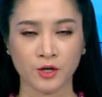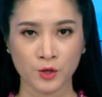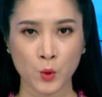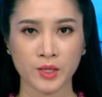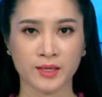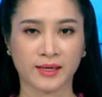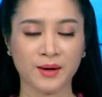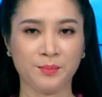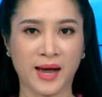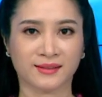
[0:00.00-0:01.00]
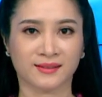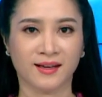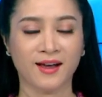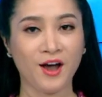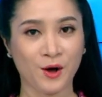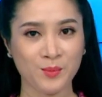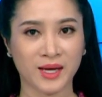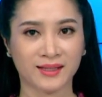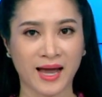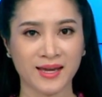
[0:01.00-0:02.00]
Thú vị và các bạn, ở
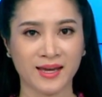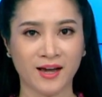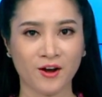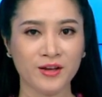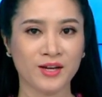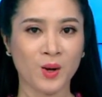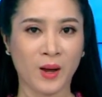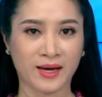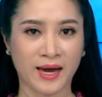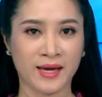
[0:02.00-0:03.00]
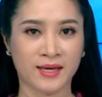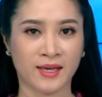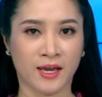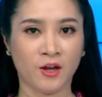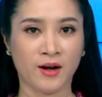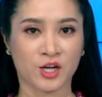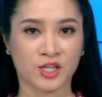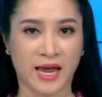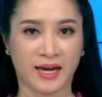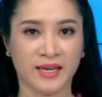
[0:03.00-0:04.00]
miền Tây có những loại cây chỉ cho đặc
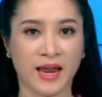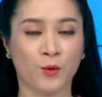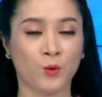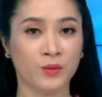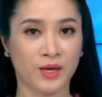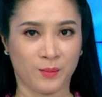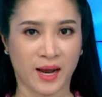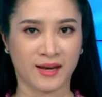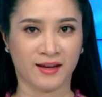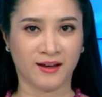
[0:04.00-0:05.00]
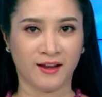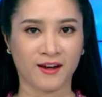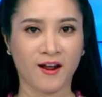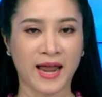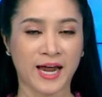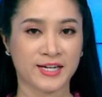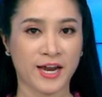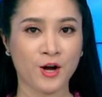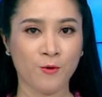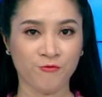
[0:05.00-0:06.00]
sản vào đúng dịp này, đó là
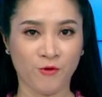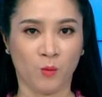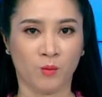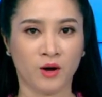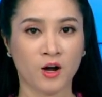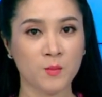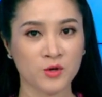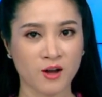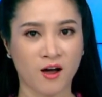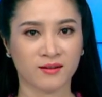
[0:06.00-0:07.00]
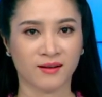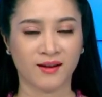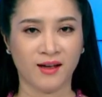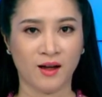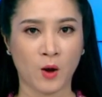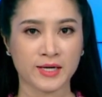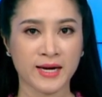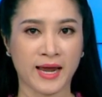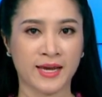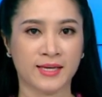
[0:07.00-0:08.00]
trái khóm phụng, khóm son. Loại
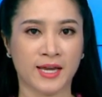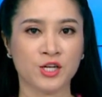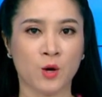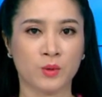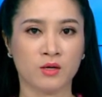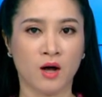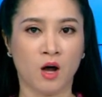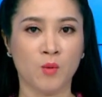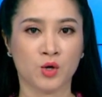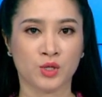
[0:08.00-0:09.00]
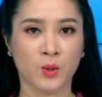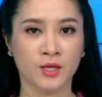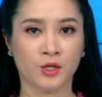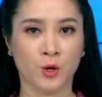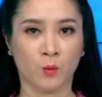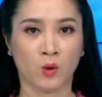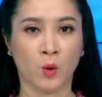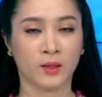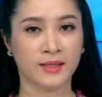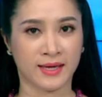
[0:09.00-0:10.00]
trái này chỉ trồng được ở một số ít vùng
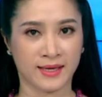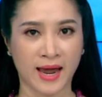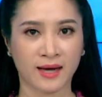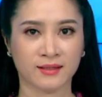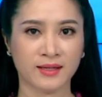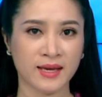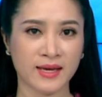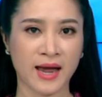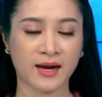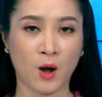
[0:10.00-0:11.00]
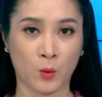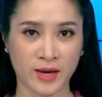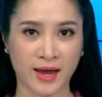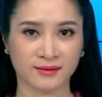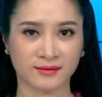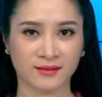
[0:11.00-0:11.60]
của Tiền Giang, Kiên Giang, Hậu Giang.